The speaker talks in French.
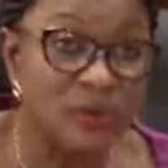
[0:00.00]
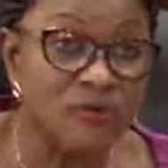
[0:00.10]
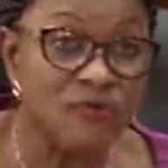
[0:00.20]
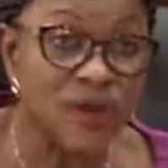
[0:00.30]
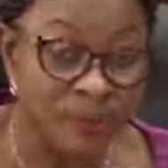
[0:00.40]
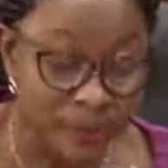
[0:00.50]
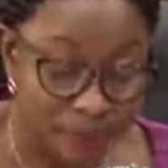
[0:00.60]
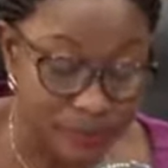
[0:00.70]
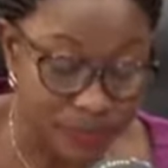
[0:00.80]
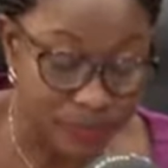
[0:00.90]
aux femmes
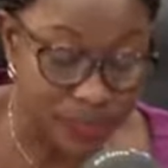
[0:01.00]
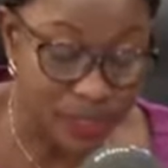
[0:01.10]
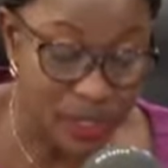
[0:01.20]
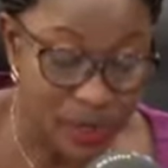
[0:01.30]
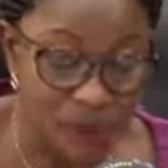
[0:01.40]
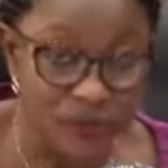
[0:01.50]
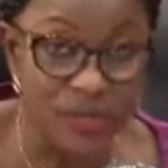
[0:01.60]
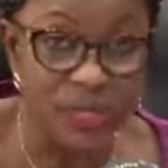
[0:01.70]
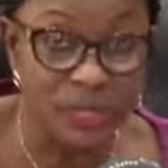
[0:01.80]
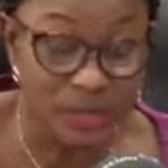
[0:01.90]
et aux filles.